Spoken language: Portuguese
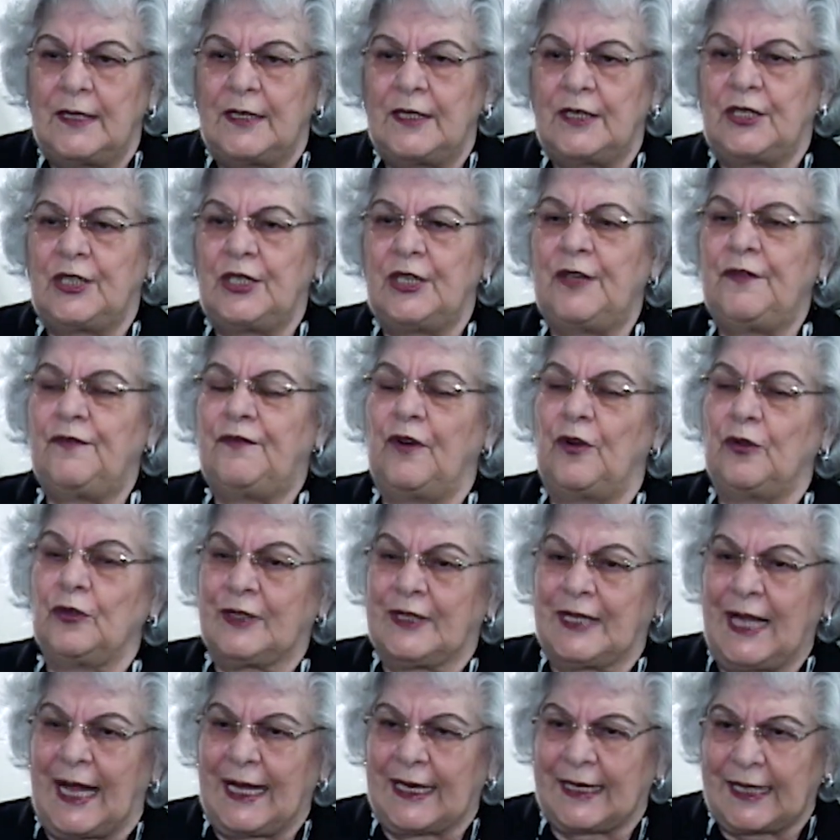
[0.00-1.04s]
de
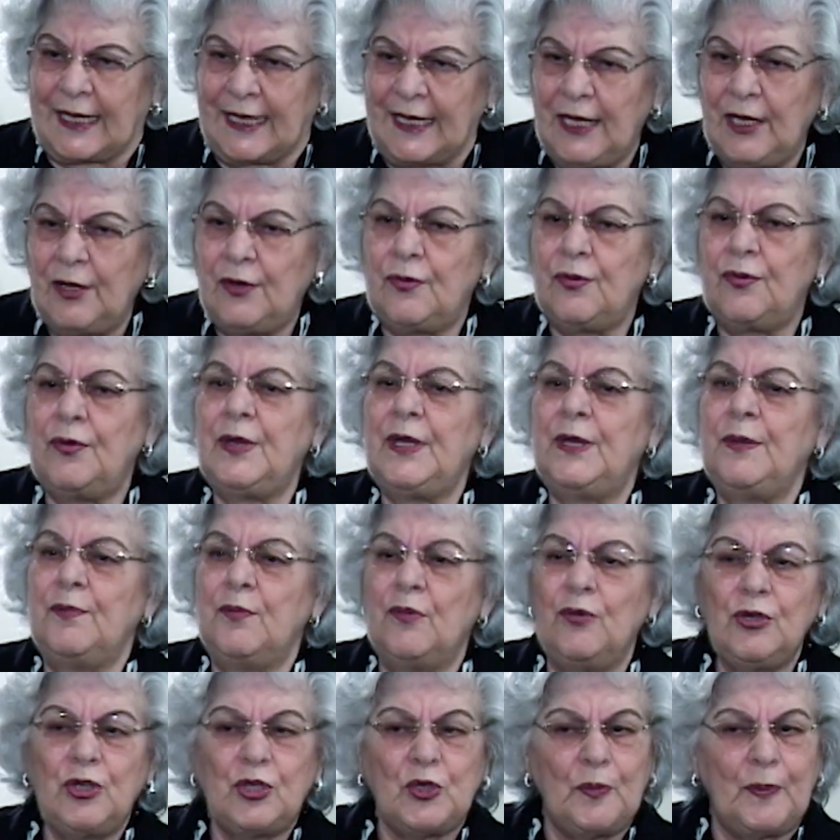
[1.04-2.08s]
voltar rico e
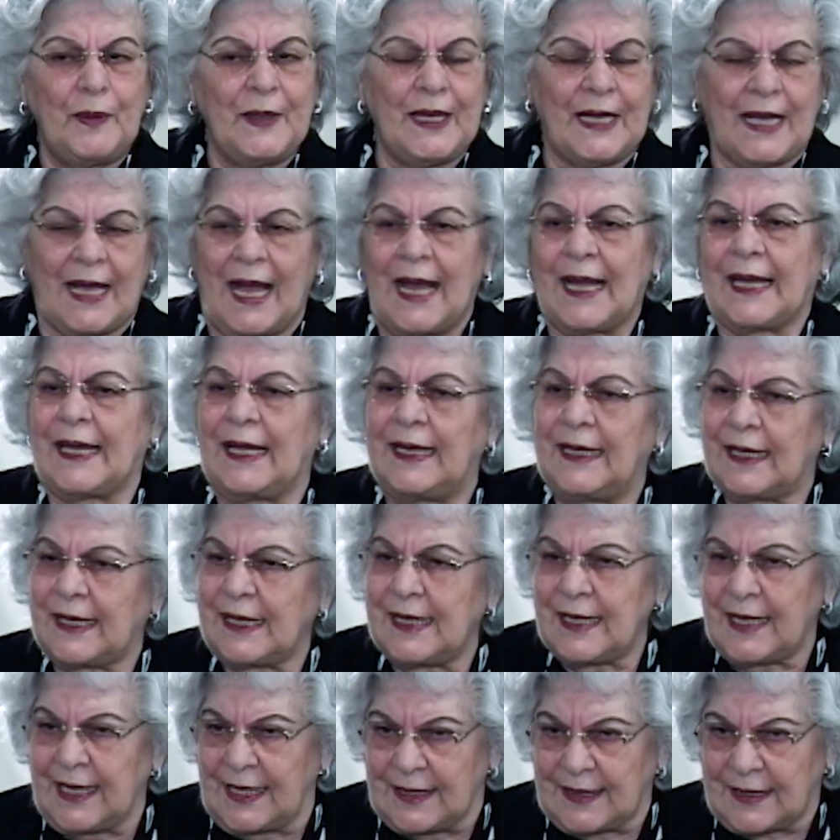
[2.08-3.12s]
multiplicar aquela
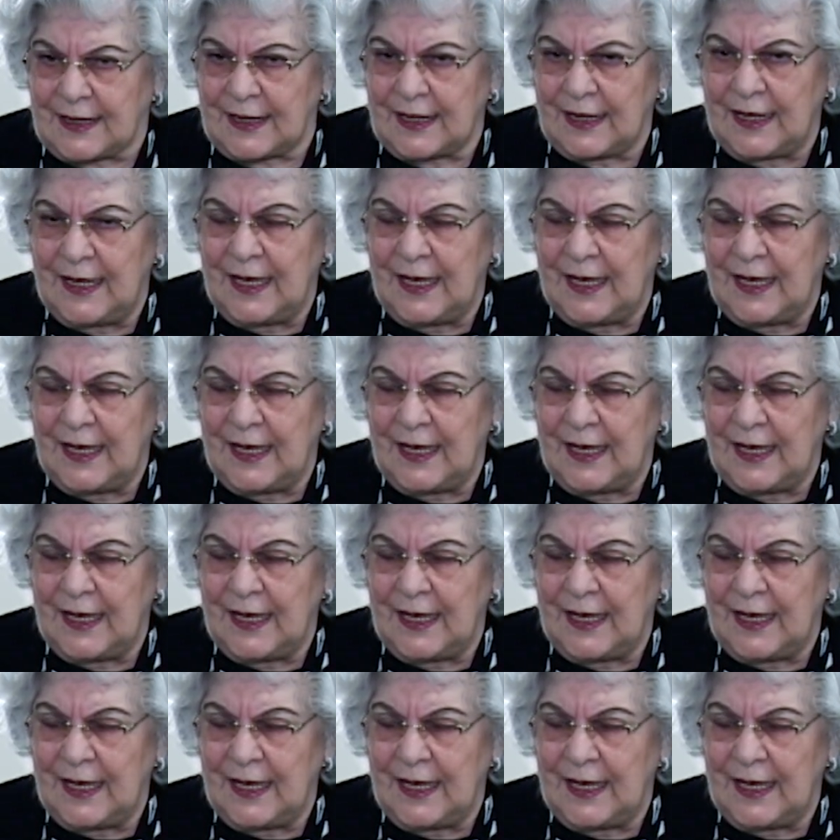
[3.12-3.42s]
riqueza.